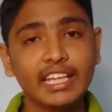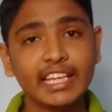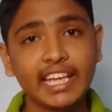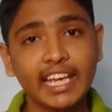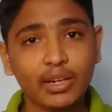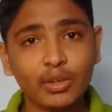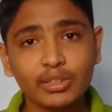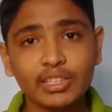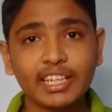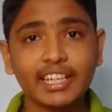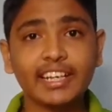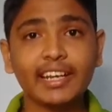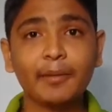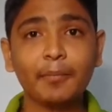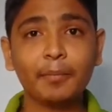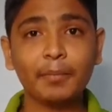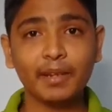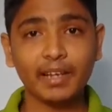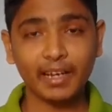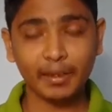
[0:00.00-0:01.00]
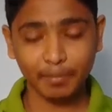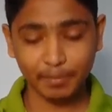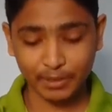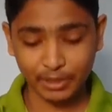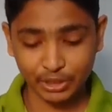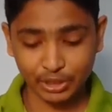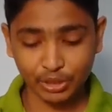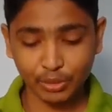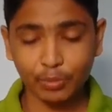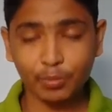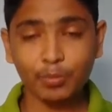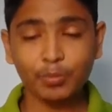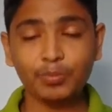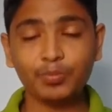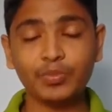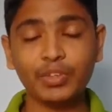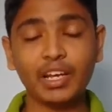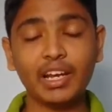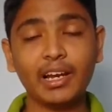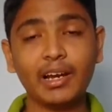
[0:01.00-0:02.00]
কেন তাকে আপনার আপনি
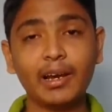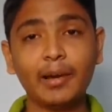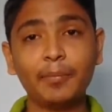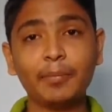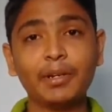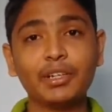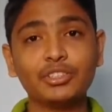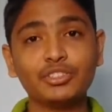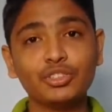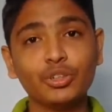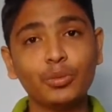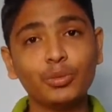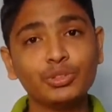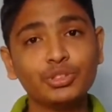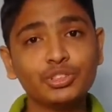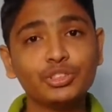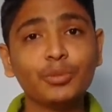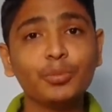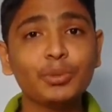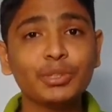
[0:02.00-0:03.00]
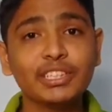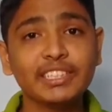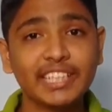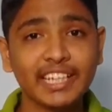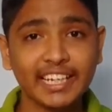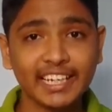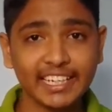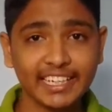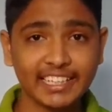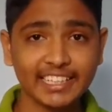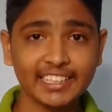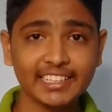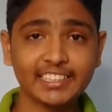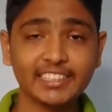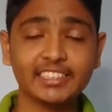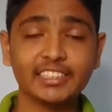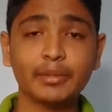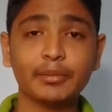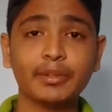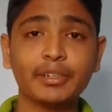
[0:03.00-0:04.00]
আপনার সমস্ত সম্পত্তি তাকে লিখে
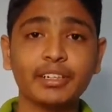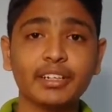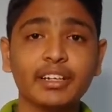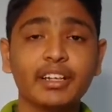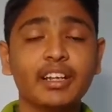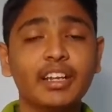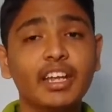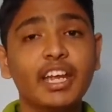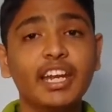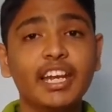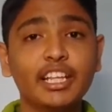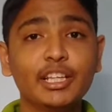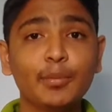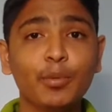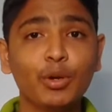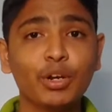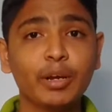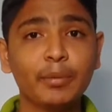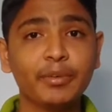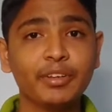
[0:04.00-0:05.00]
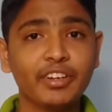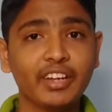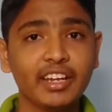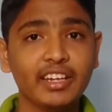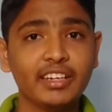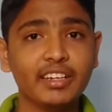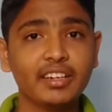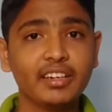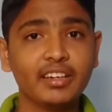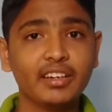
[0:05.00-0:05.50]
দিতে যাবেন এটা তো বোকামি রাইট